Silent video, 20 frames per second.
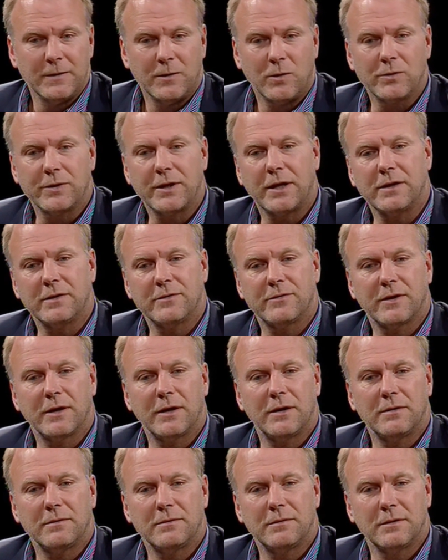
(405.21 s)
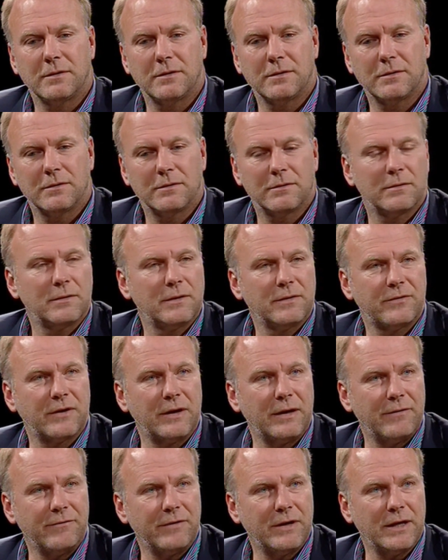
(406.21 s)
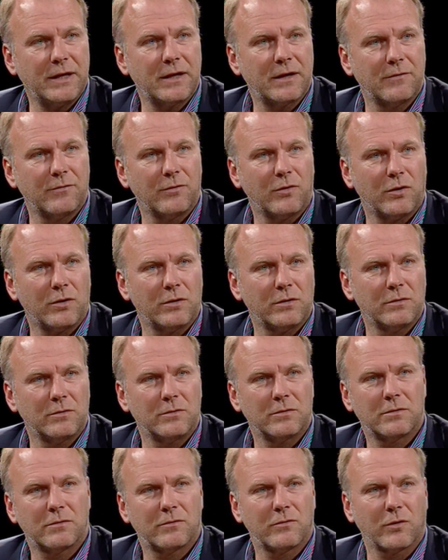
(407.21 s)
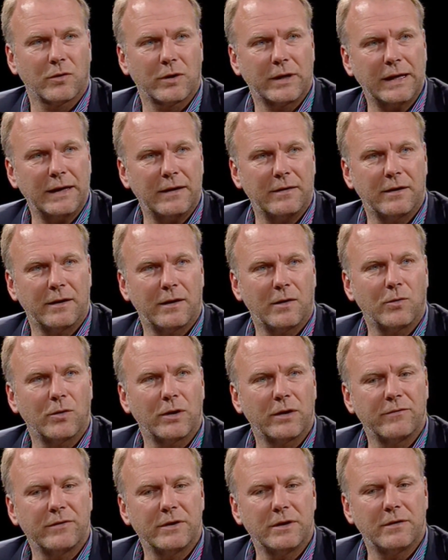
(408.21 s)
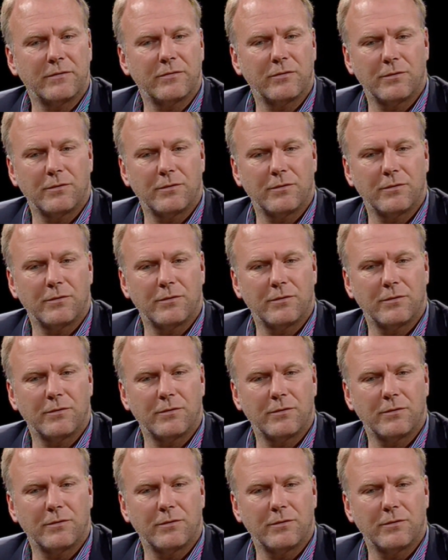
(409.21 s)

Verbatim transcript: Und dann ist er, äh, ist er irgendwie nicht geworden und zurück ging dann auch irgendwie nicht.